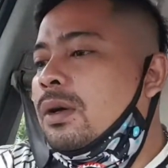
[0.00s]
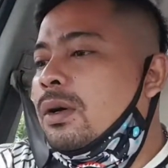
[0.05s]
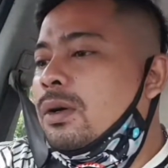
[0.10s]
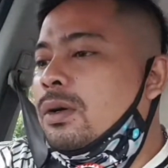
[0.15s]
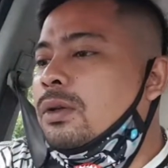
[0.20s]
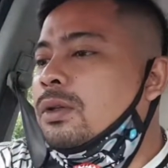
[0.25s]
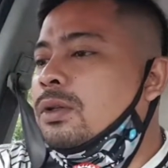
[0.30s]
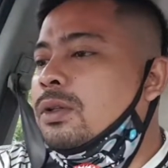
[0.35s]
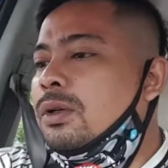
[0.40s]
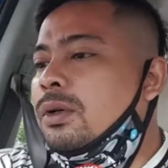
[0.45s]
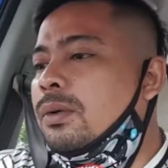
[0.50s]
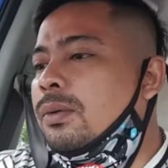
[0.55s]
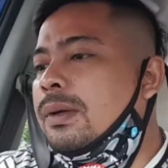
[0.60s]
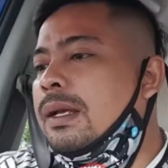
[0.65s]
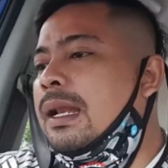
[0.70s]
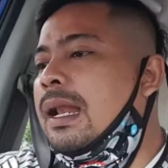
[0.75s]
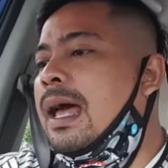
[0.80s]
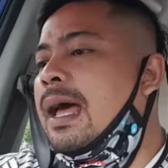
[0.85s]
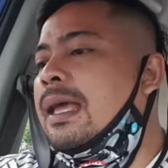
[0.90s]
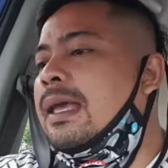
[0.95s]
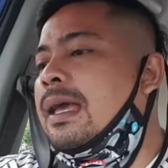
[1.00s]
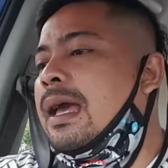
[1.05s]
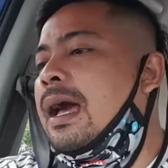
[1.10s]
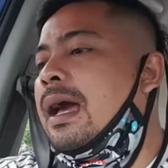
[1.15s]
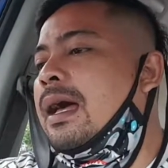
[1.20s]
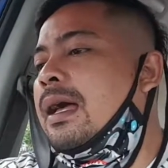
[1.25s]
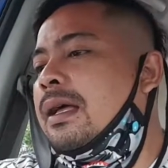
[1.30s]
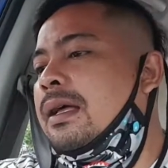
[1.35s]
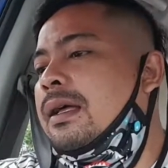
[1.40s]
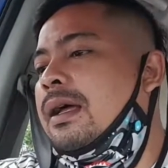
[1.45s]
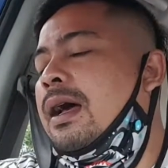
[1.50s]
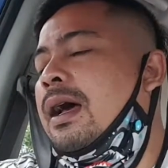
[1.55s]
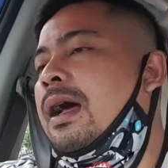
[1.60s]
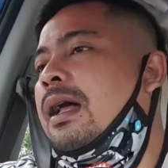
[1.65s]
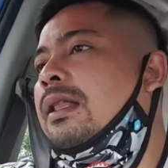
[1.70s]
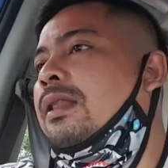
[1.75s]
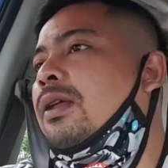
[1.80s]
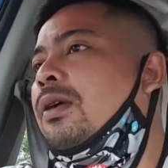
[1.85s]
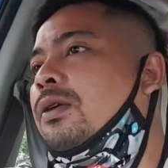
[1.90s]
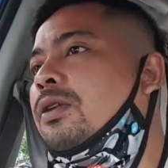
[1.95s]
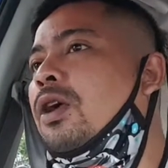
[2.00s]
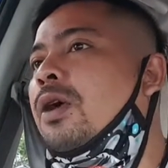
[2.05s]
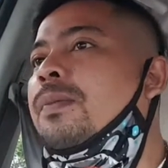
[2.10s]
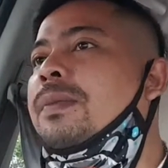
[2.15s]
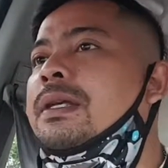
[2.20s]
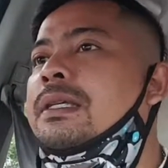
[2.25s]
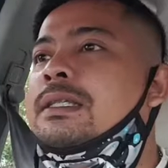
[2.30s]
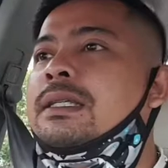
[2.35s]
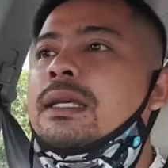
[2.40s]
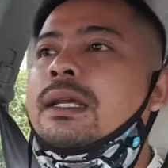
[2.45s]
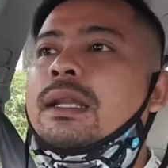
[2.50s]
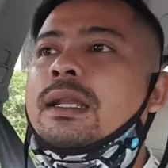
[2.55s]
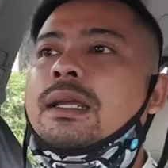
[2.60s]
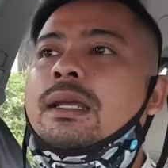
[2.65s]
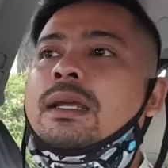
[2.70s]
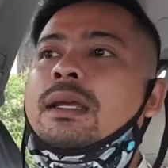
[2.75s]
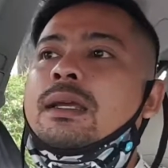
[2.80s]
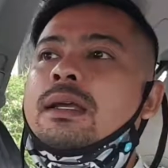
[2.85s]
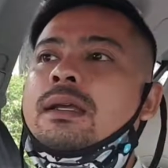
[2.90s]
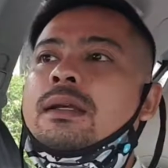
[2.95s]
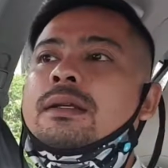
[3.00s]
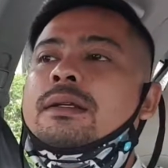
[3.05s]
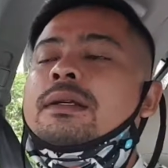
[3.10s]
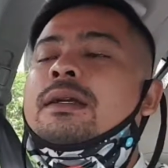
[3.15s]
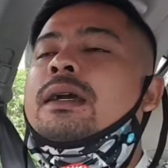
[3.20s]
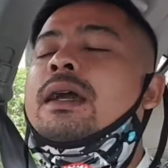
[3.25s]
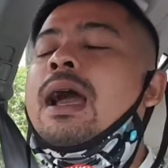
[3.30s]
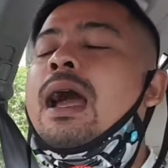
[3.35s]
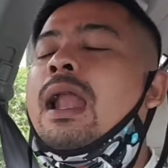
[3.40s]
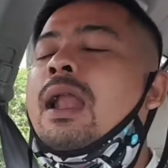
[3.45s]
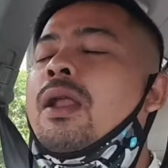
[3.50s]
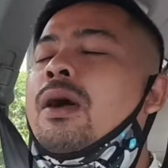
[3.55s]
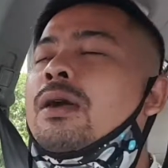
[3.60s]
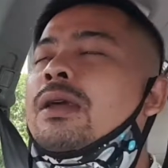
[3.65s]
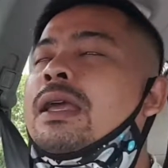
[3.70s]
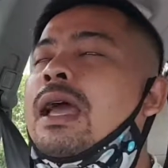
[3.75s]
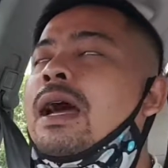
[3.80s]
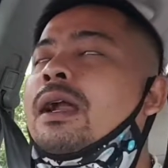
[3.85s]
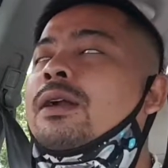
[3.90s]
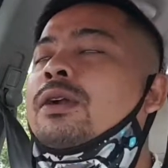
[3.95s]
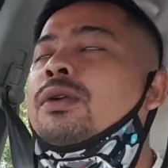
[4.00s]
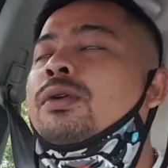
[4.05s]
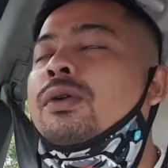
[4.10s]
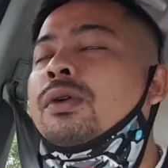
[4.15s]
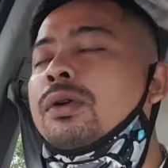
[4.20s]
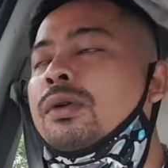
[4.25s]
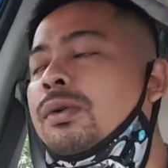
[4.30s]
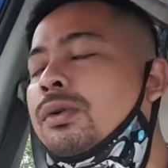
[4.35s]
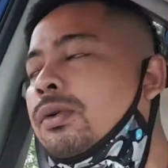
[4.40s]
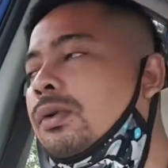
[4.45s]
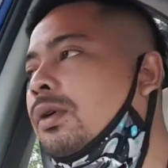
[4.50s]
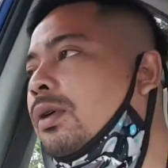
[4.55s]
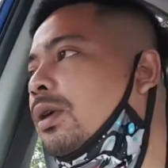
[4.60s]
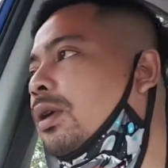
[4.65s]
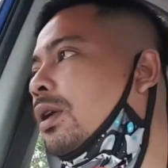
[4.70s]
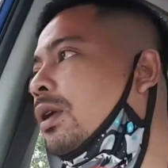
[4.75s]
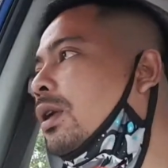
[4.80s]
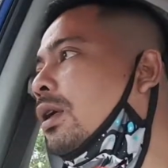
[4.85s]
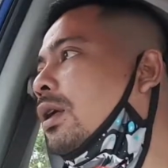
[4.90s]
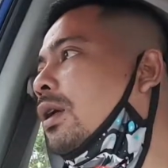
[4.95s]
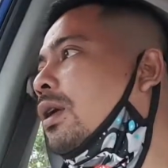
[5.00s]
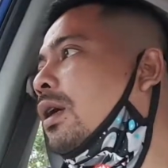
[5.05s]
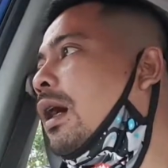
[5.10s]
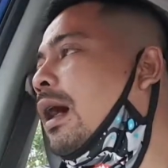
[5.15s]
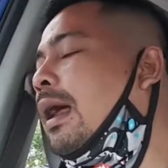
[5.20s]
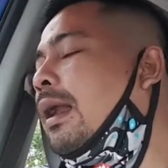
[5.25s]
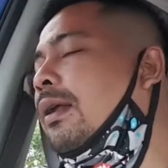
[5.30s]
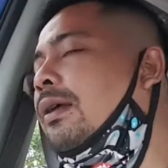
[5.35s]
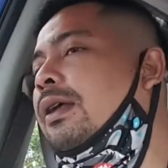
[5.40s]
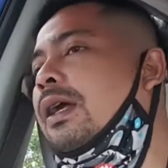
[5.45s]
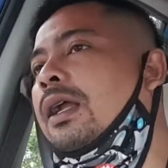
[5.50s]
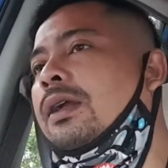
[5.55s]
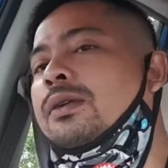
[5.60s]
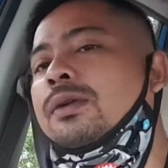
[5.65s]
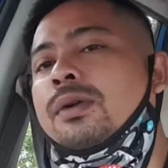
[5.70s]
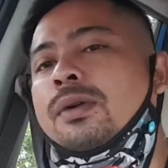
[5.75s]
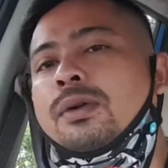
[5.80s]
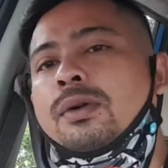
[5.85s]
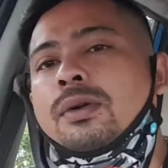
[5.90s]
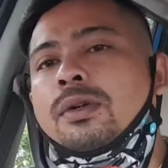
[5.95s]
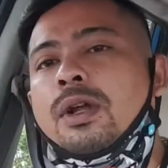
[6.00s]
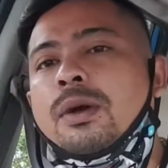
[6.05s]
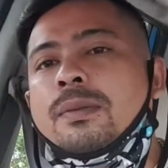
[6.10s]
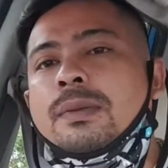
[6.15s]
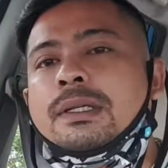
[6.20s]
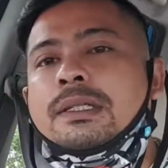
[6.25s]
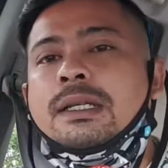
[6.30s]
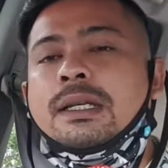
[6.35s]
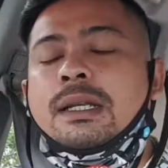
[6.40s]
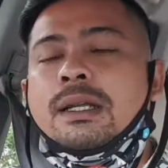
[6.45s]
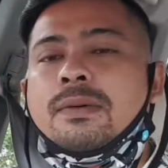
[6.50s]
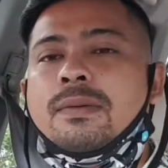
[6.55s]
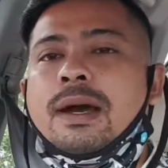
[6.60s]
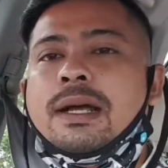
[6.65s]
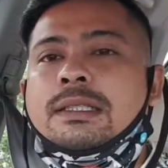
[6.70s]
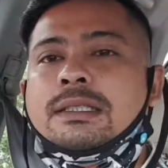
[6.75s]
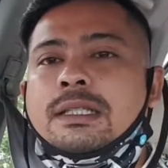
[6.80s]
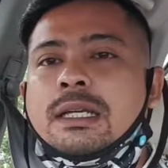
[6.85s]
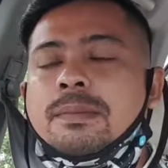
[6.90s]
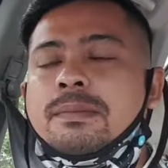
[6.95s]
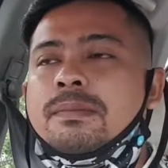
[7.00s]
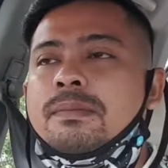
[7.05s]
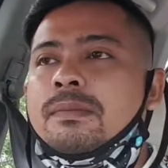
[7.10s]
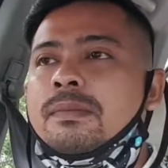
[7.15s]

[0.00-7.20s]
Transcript: untuk wilayah atau domisili kalau yang dulu kalau yang dulu domisili wajib